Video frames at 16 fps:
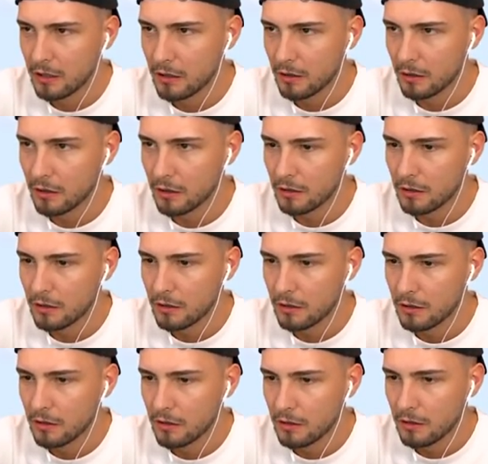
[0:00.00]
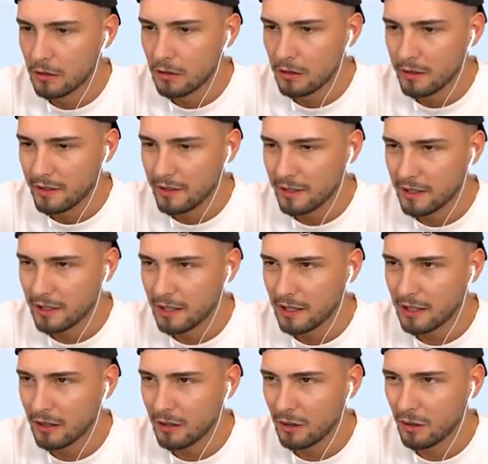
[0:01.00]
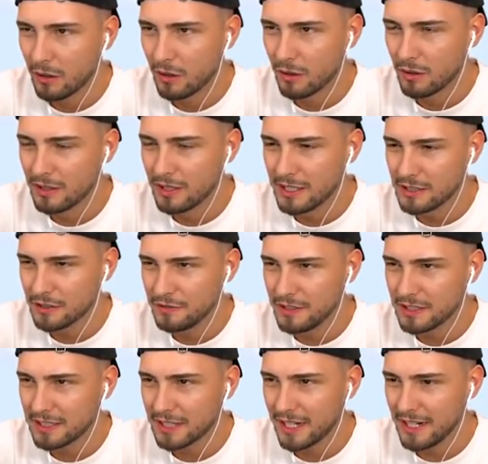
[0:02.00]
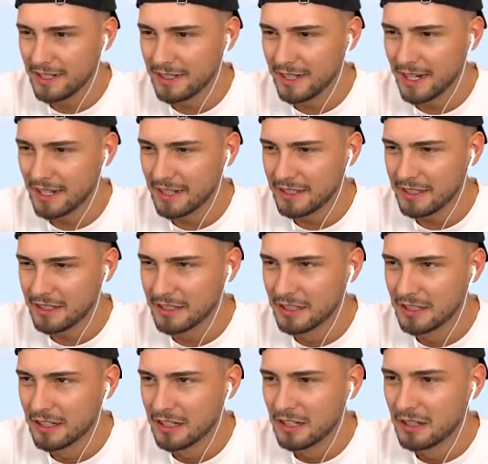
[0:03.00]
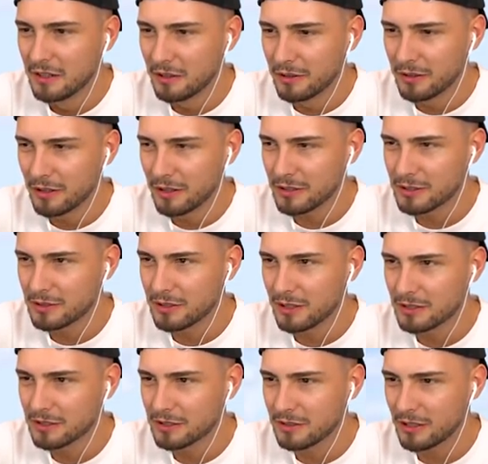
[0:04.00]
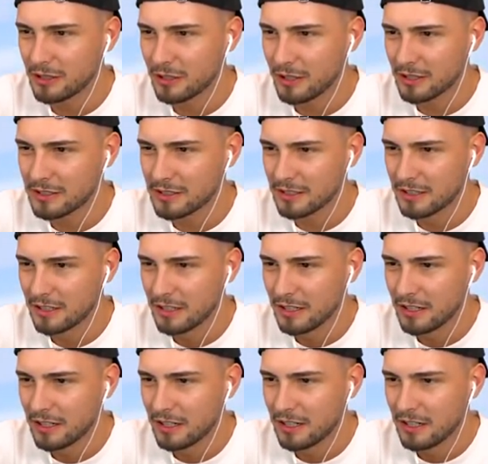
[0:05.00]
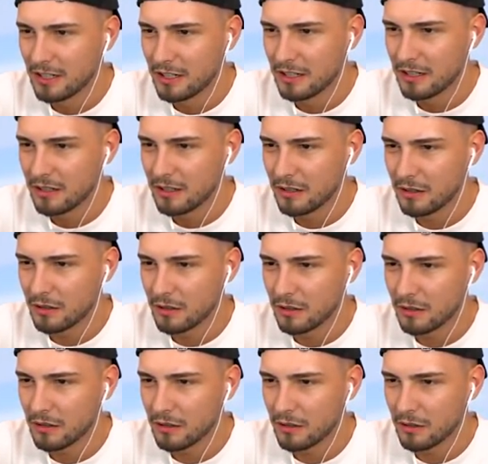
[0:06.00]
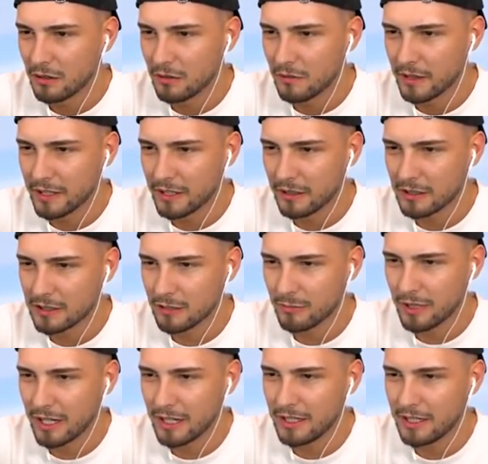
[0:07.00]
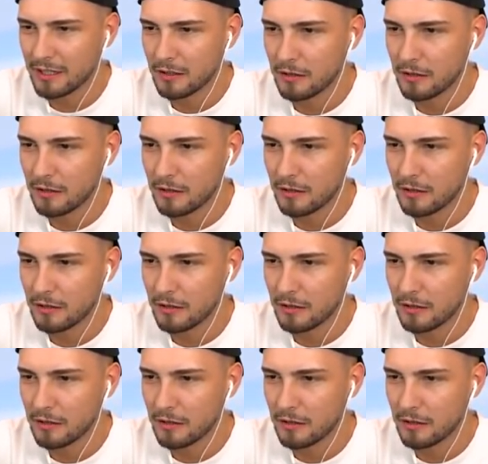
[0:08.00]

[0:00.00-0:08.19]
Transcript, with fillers: Oh. Ja. Oh, nicht so viel trinken, Andy. Oh Gott, oh Gott, oh Gott, Leute. Oh mein Gott, ich hab Andy...